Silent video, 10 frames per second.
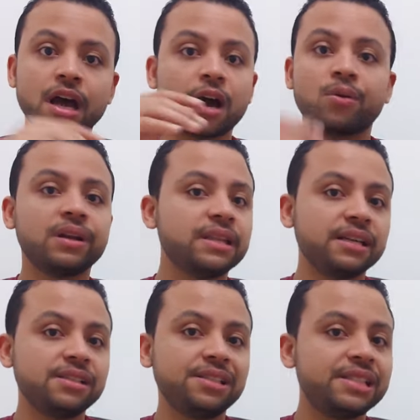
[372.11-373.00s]
a
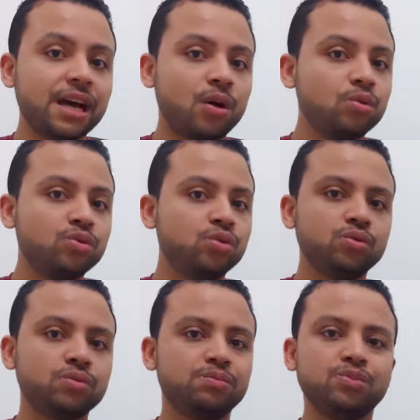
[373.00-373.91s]
qualidade de áudio
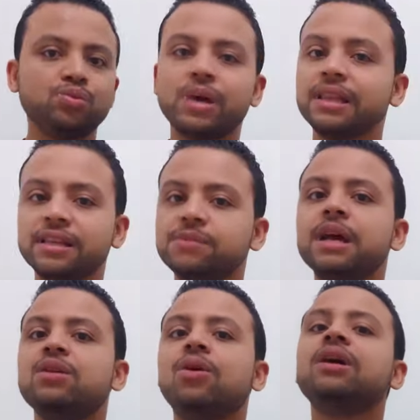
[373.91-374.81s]
não, não é das
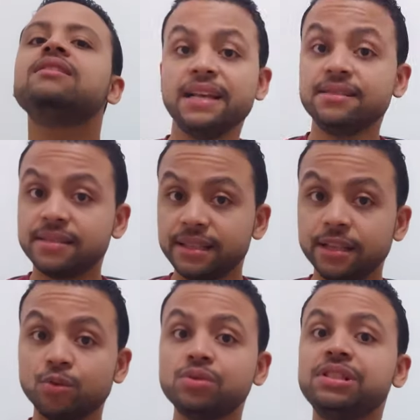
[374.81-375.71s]
melhores em
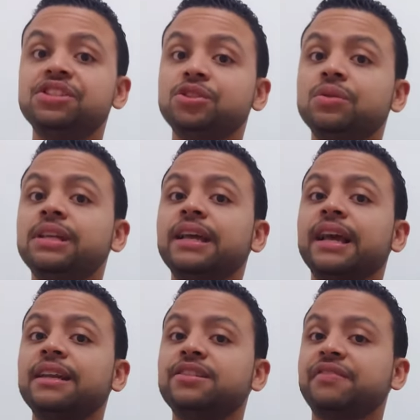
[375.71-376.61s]
si, no sentido que
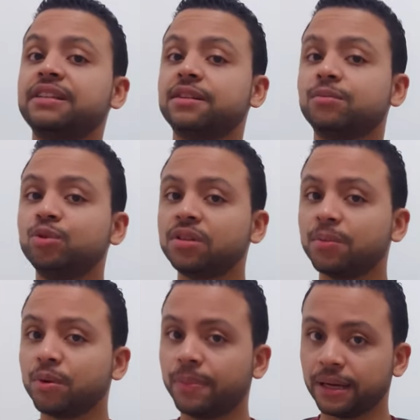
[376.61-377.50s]
eles fazem muita
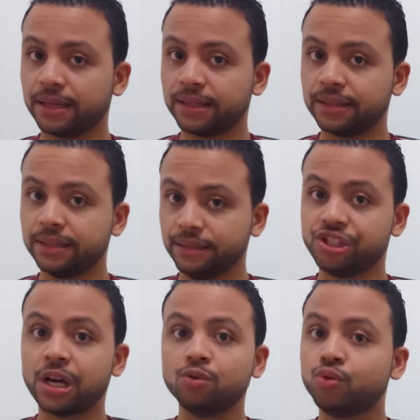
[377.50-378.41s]
propaganda
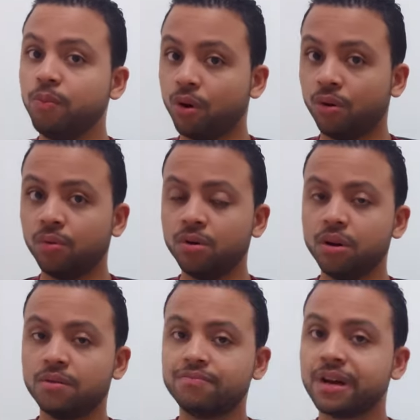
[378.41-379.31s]
de áudio bom,
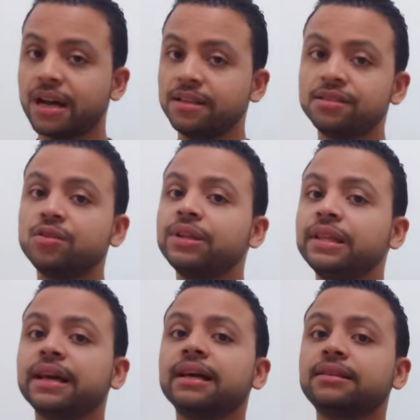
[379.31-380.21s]
mas não
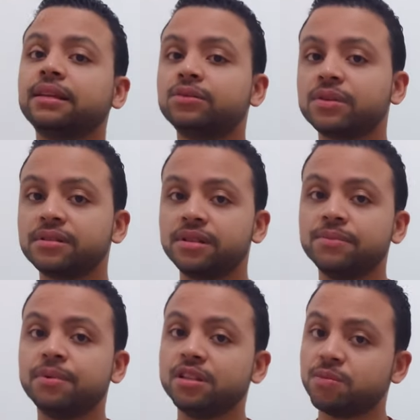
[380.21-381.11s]
entrega tanto
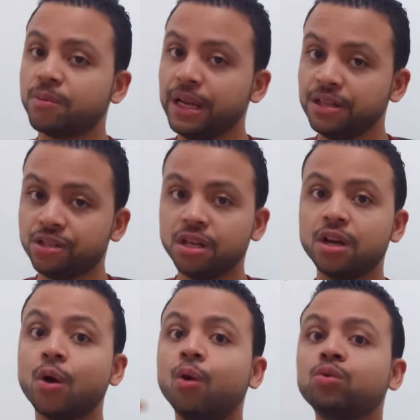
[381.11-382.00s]
assim, principalmente
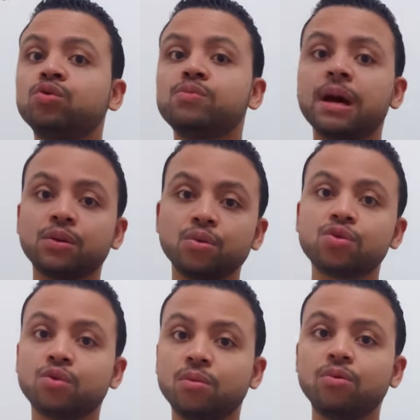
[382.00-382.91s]
outros
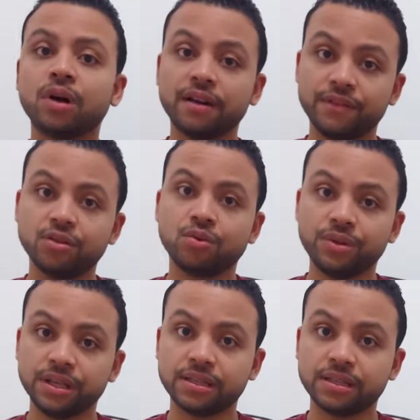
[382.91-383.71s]
barulhos como a ventoinha